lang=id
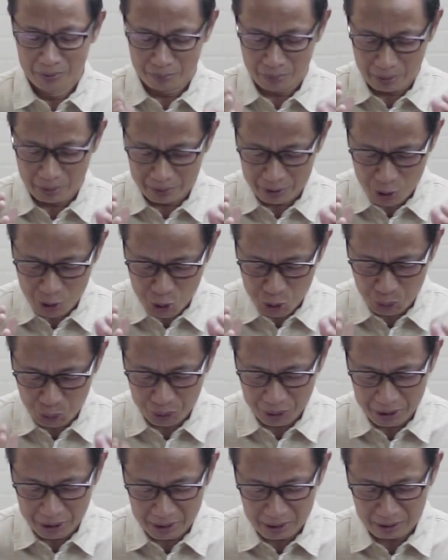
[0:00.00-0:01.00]
Bapa di
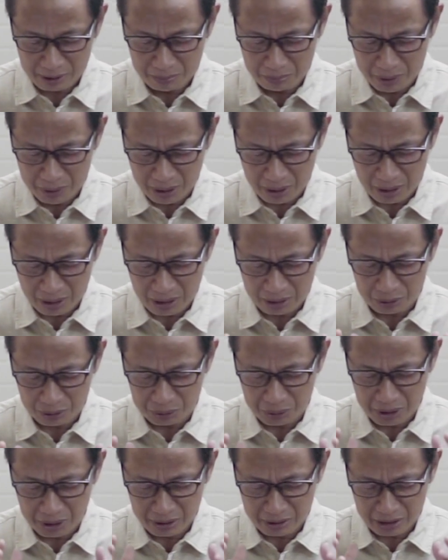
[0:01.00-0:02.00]
surga, biarlah
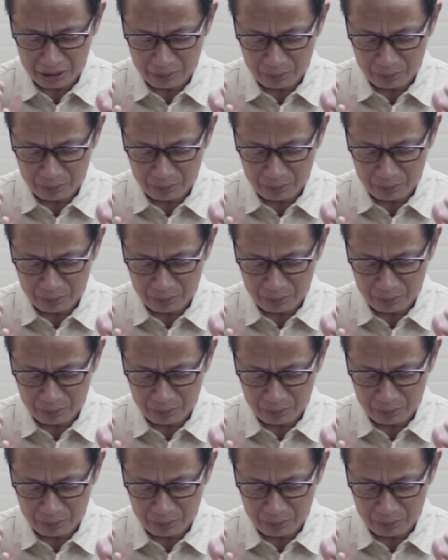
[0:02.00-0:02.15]
Tuhan